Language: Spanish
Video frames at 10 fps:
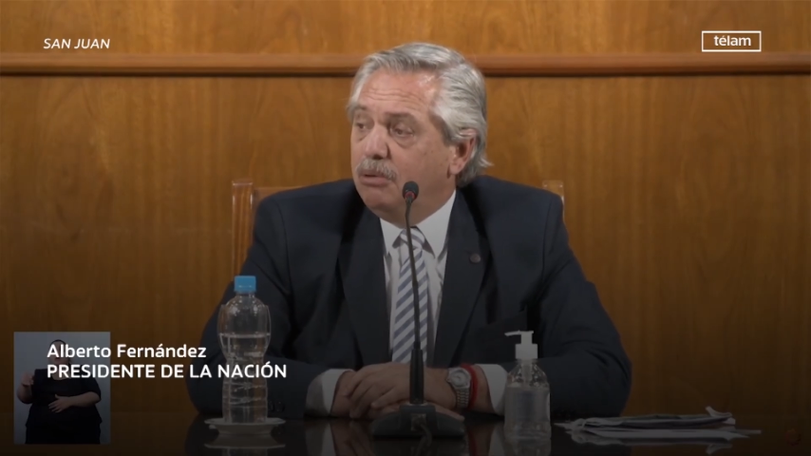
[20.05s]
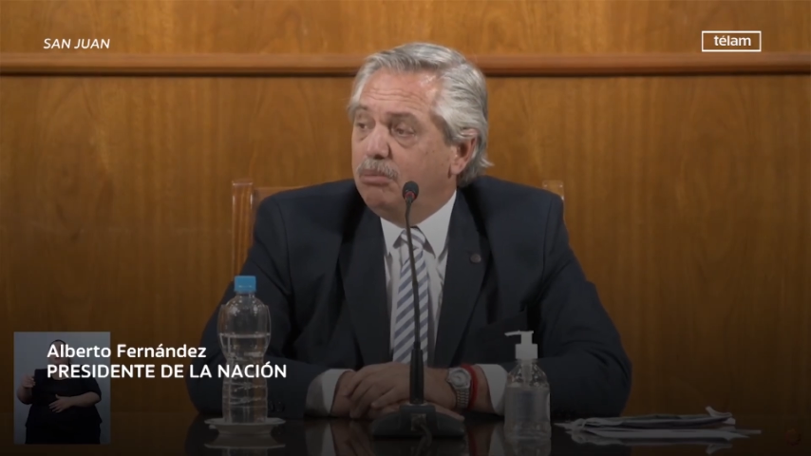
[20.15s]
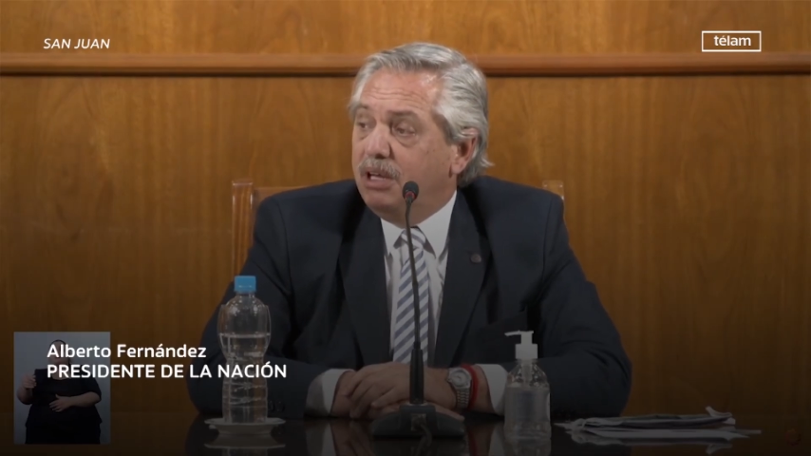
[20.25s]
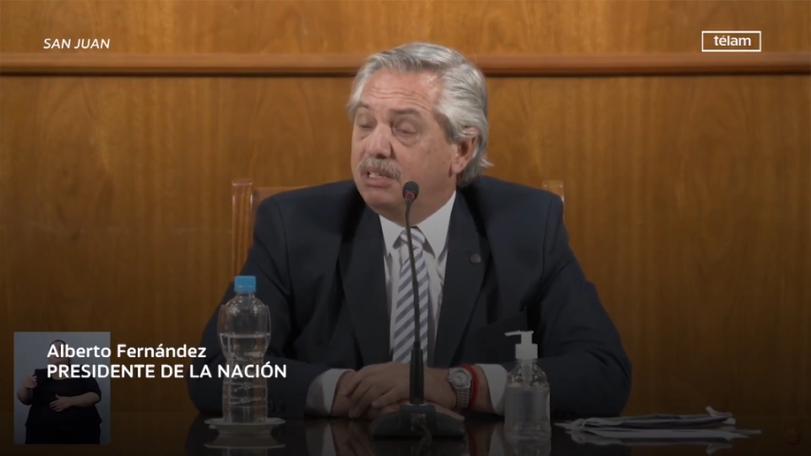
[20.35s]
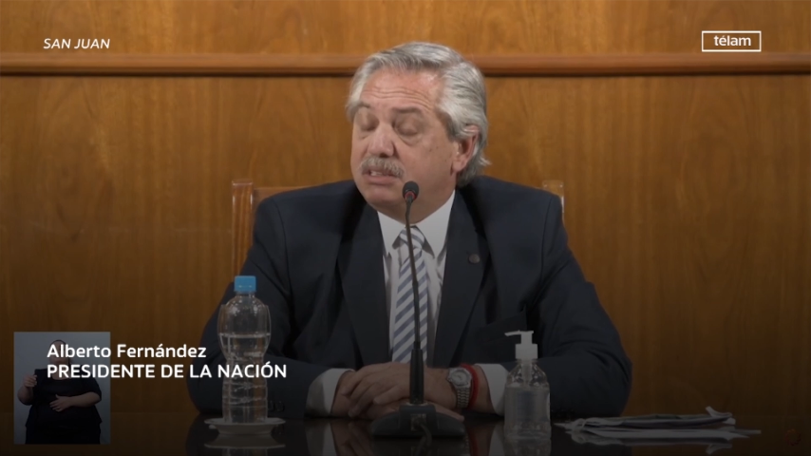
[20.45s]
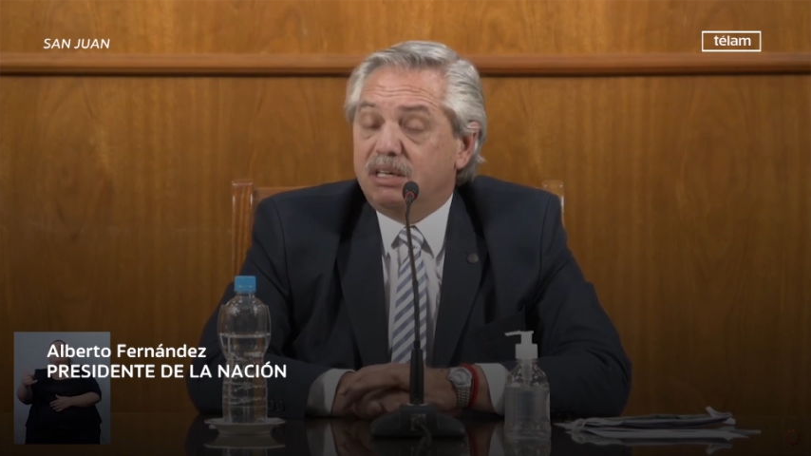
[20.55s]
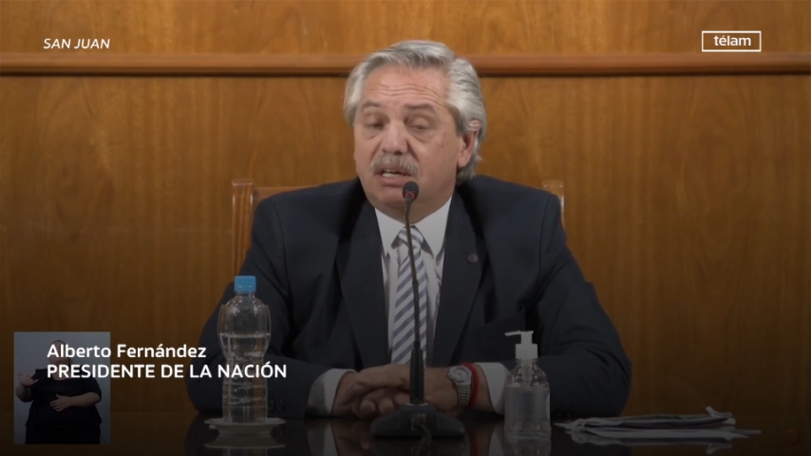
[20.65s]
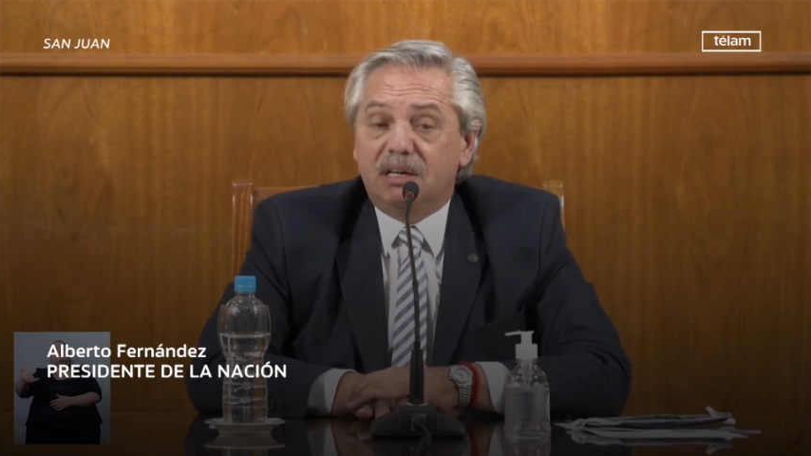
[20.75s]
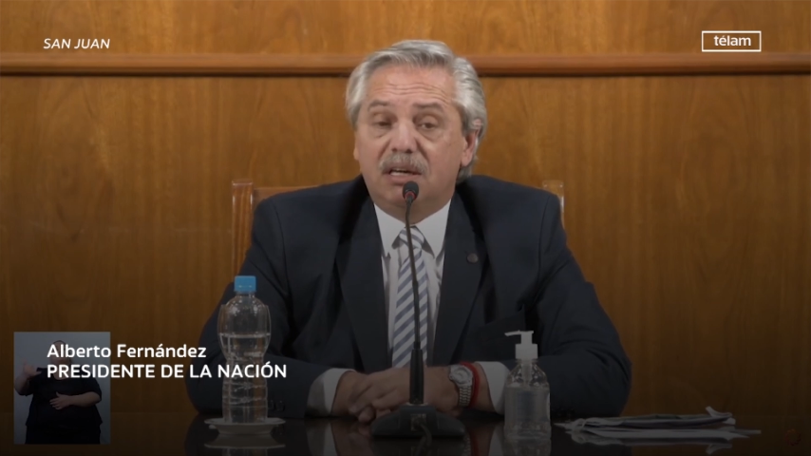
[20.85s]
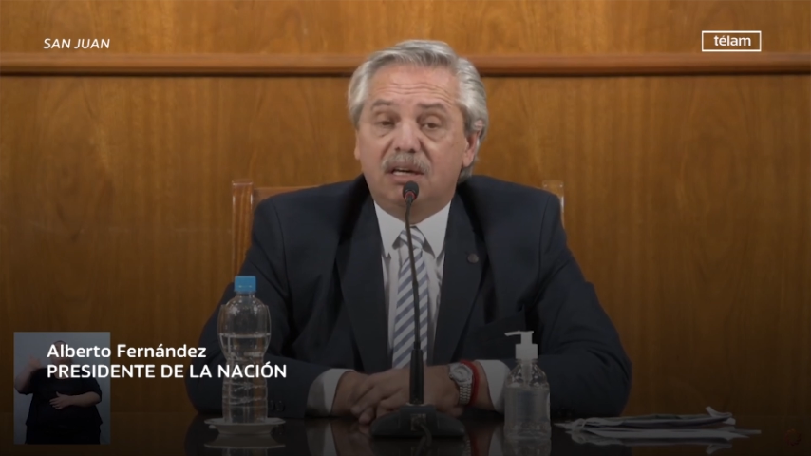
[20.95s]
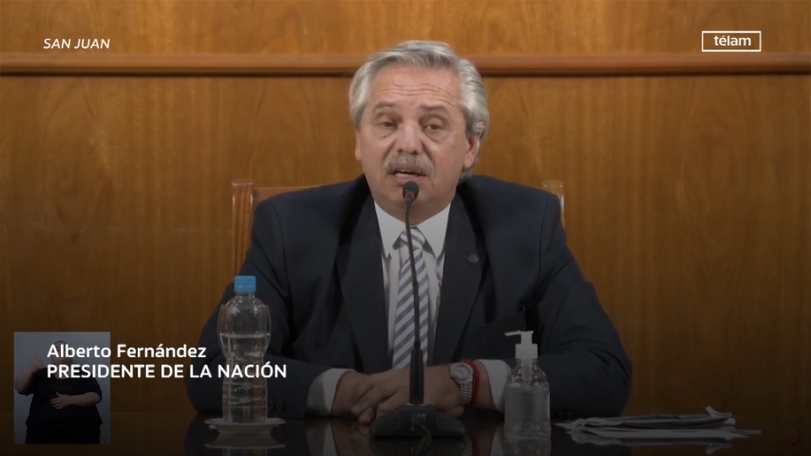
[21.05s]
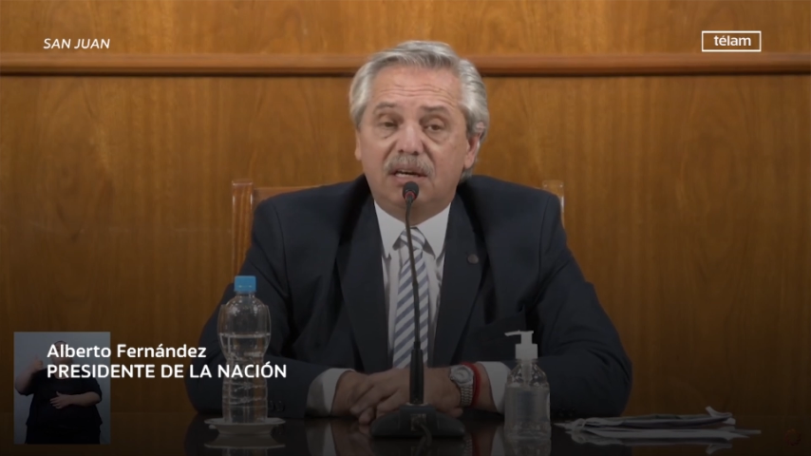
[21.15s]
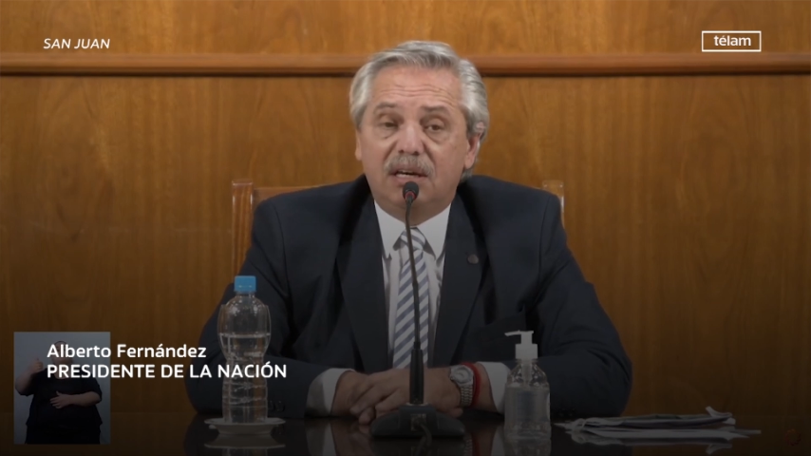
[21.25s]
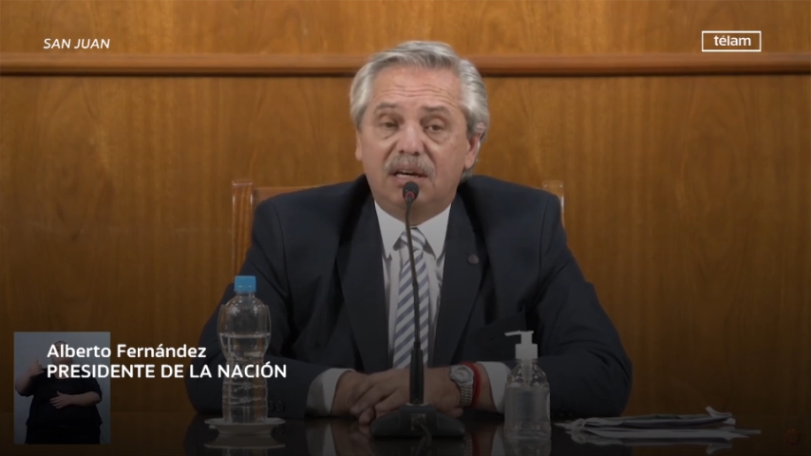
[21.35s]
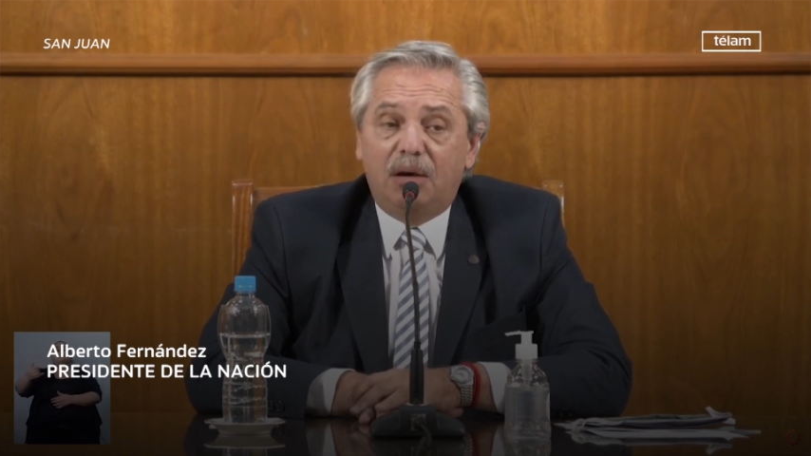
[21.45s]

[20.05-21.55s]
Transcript: Me dice que